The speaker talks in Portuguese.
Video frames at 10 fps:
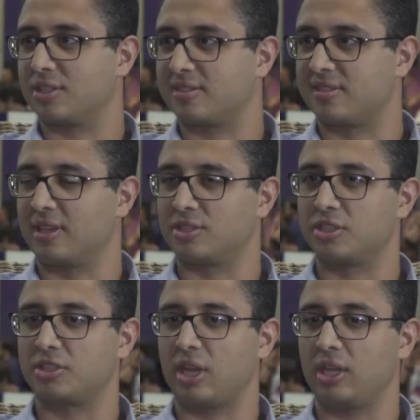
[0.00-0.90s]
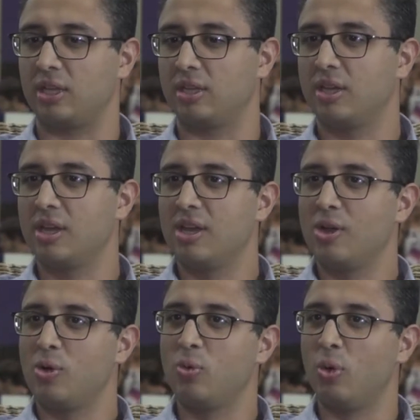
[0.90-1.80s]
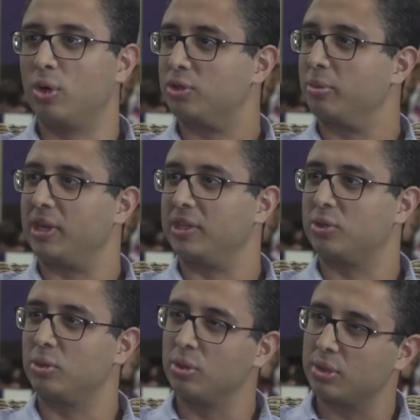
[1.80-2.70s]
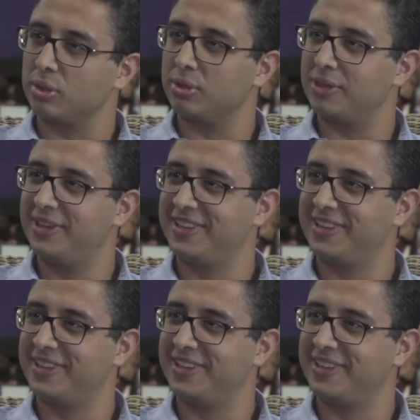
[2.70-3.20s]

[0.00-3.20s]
Assim, a gente tem um ou outro manicuro